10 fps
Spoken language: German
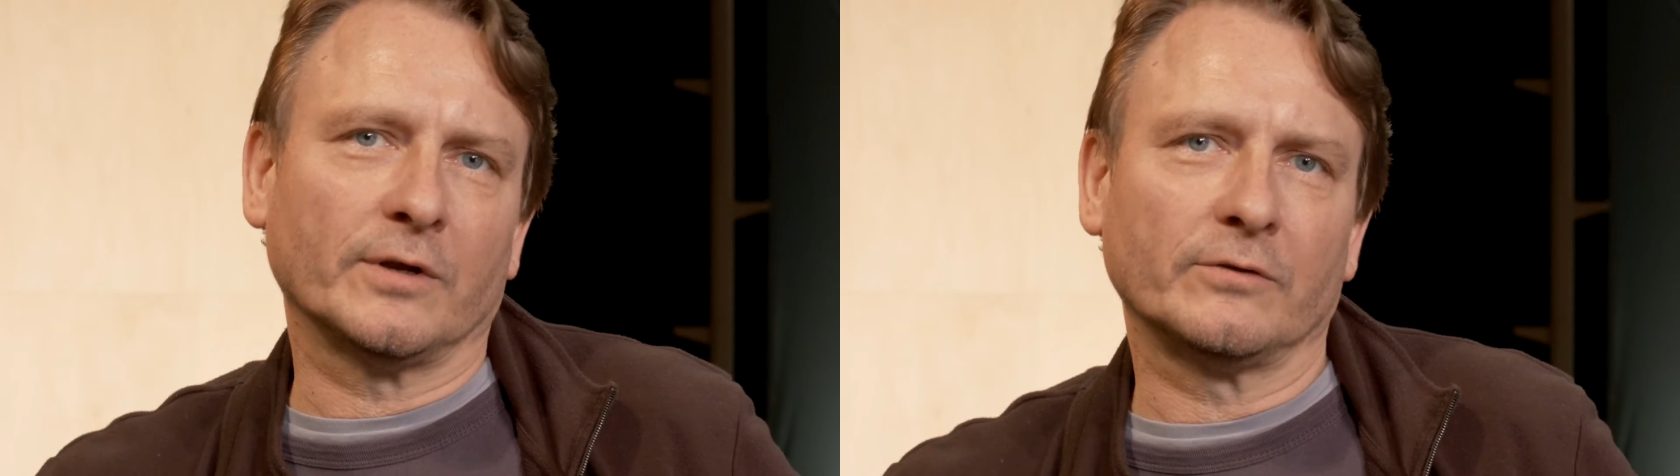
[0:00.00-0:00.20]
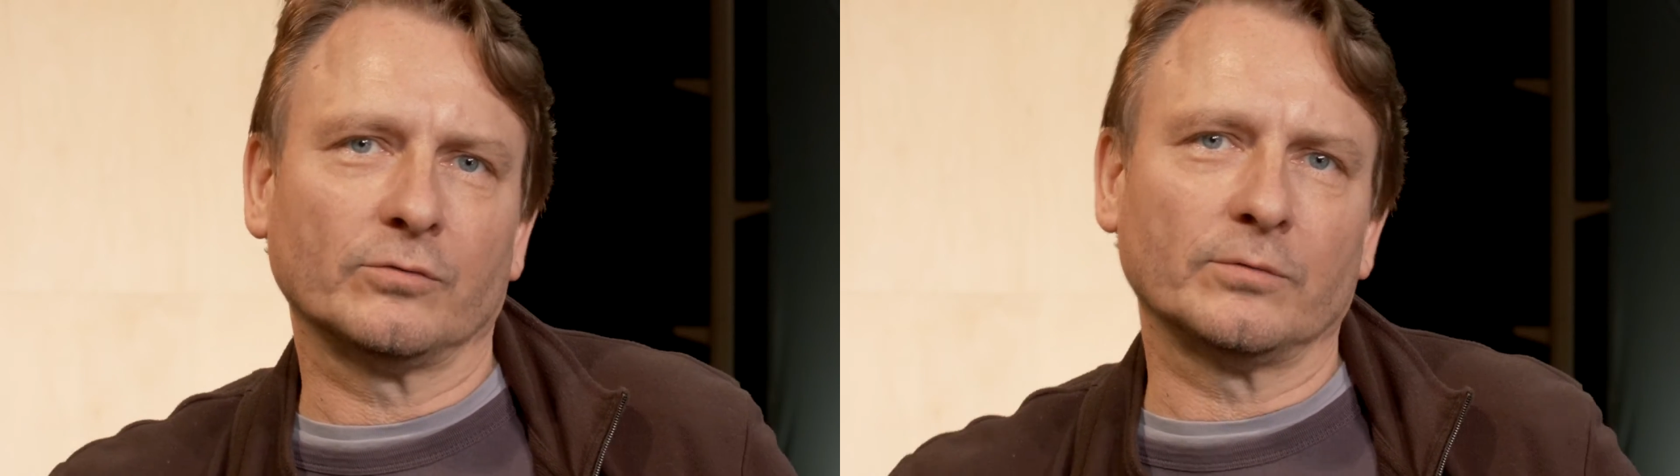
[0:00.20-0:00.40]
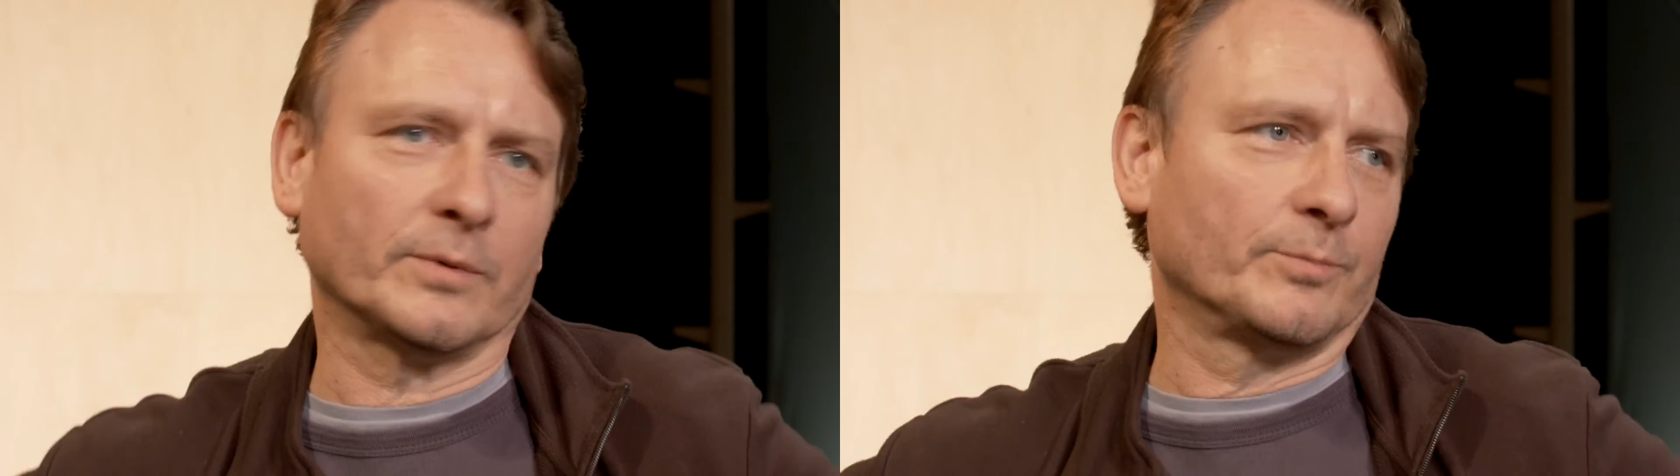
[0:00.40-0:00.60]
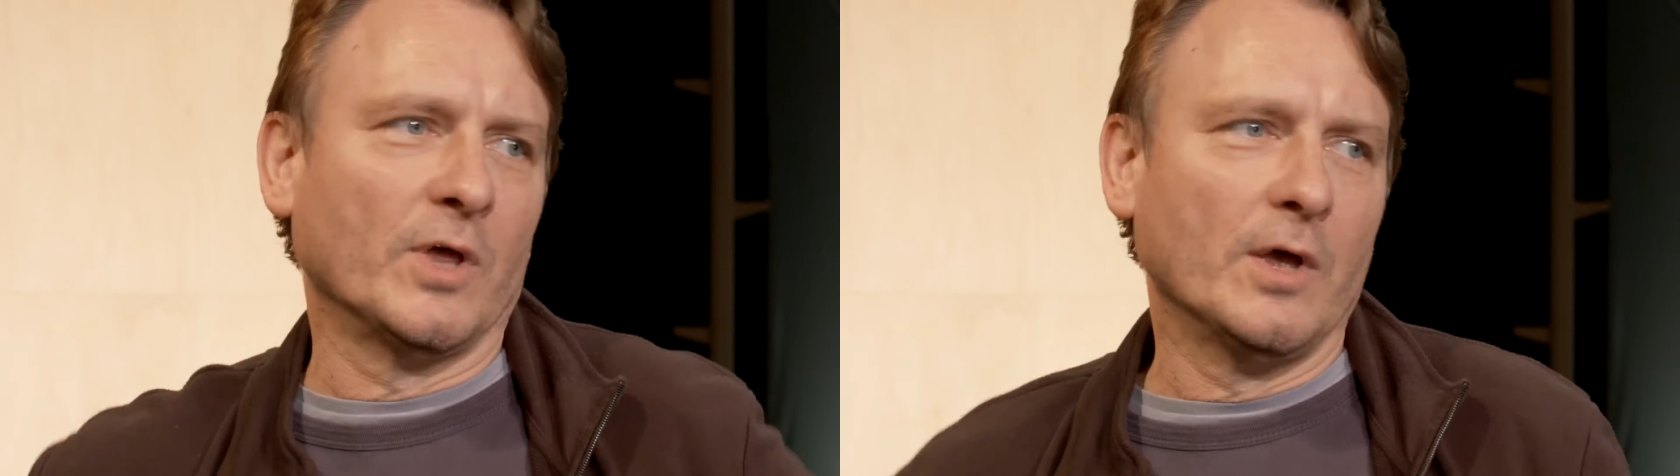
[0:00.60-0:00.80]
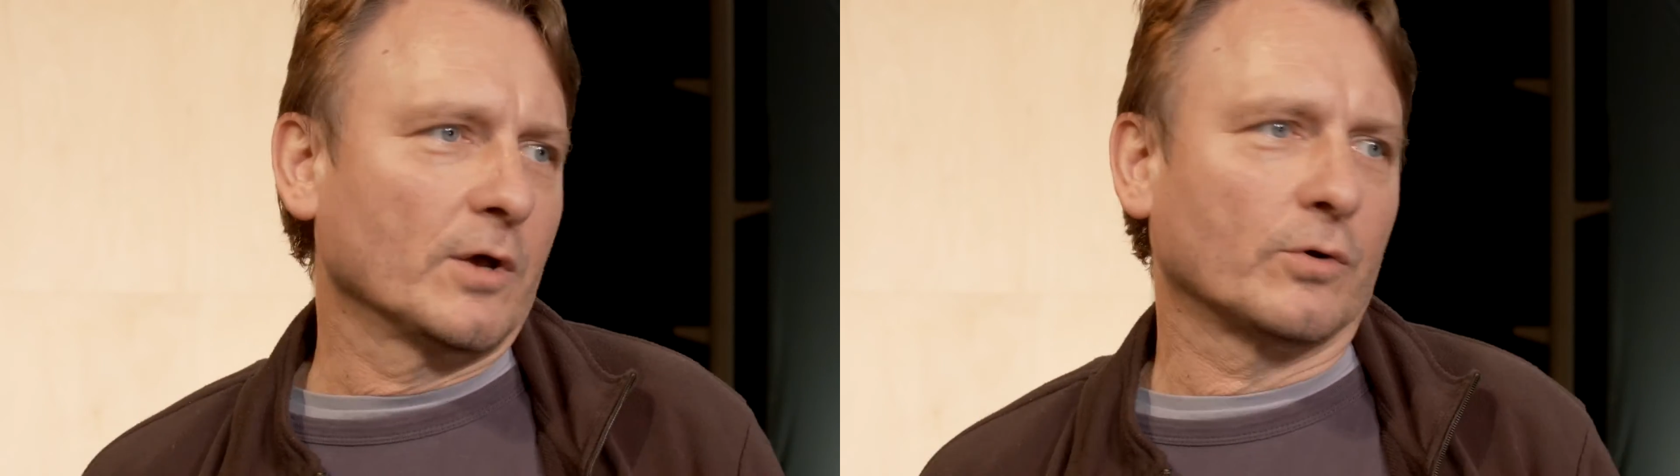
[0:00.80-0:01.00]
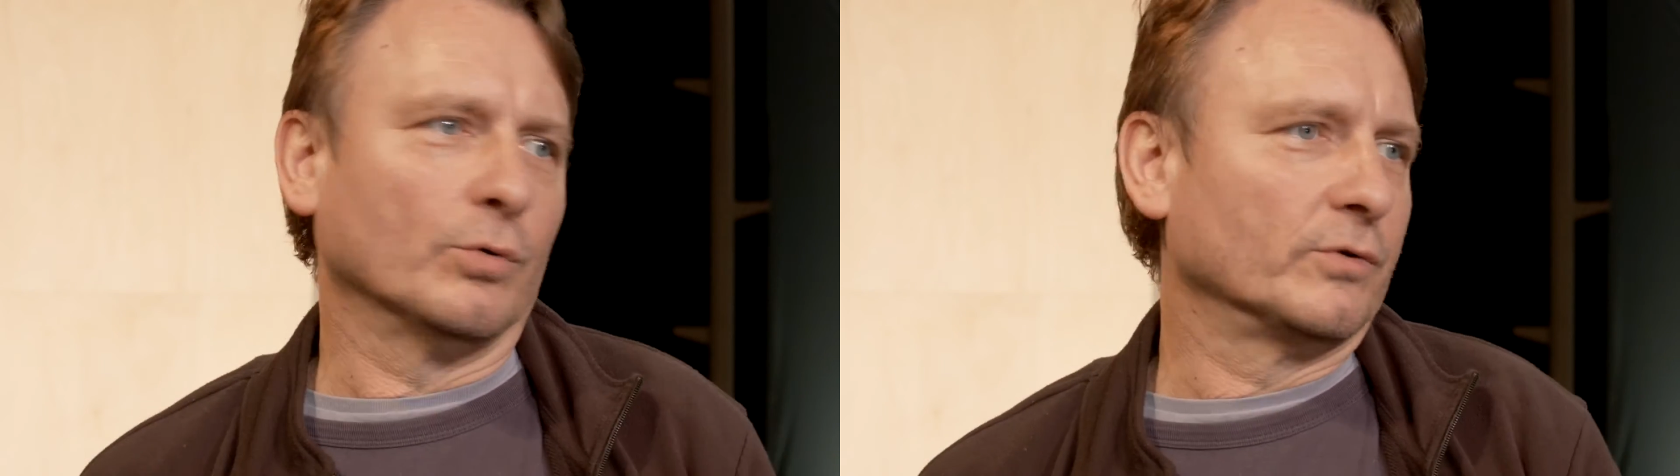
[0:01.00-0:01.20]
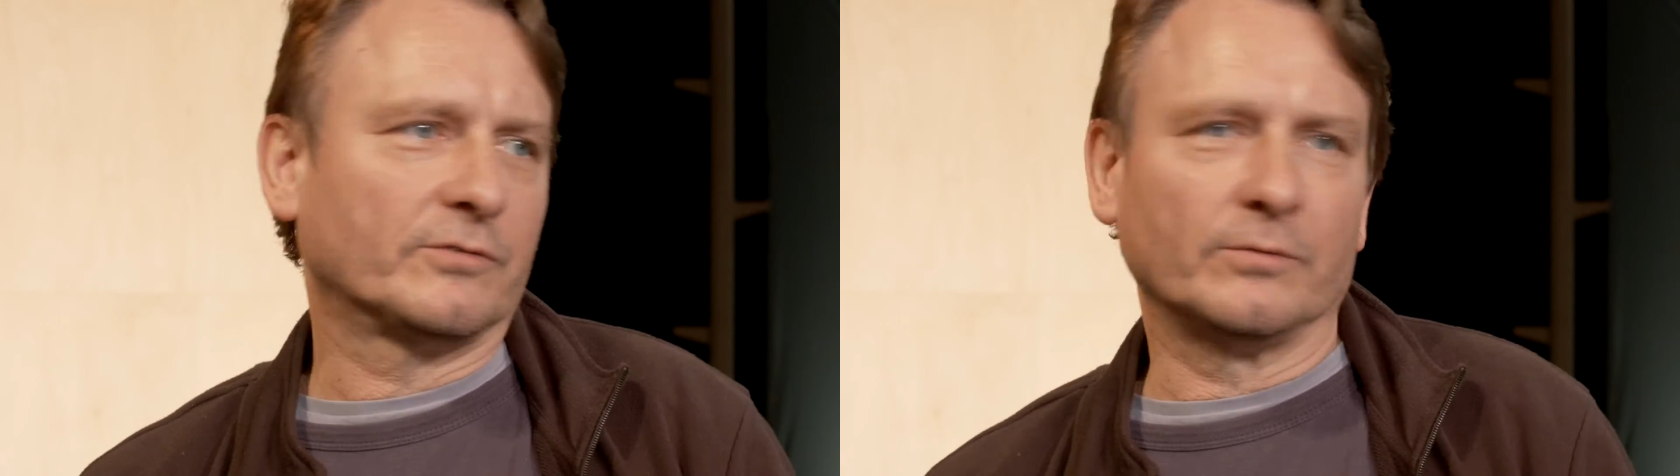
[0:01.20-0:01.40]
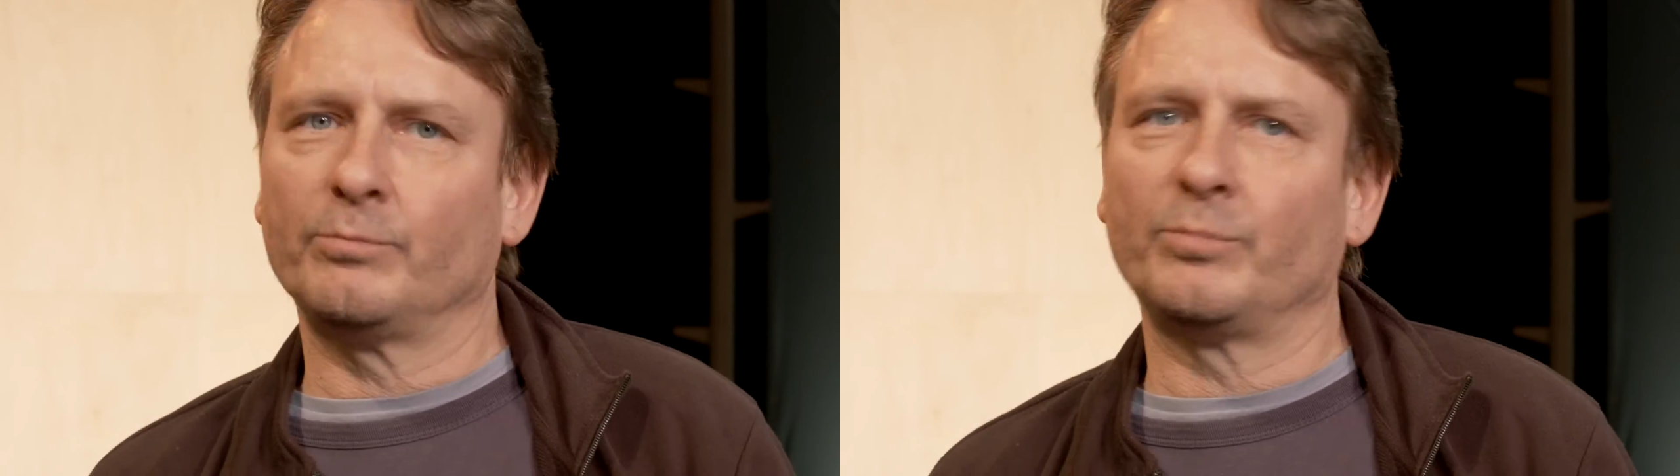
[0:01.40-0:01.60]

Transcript: also äh, große